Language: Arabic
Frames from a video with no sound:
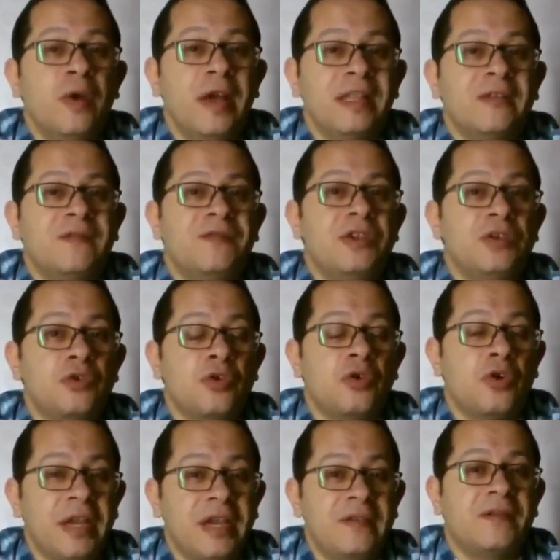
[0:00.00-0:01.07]
الوقت في
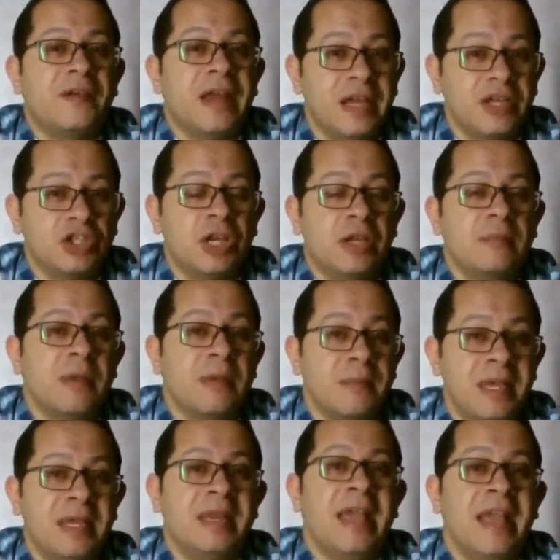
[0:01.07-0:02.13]
كرونيك فريكشن ما
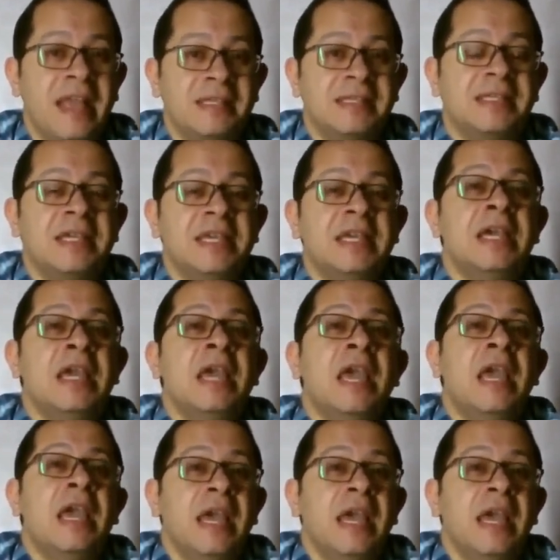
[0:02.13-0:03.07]
بين هذه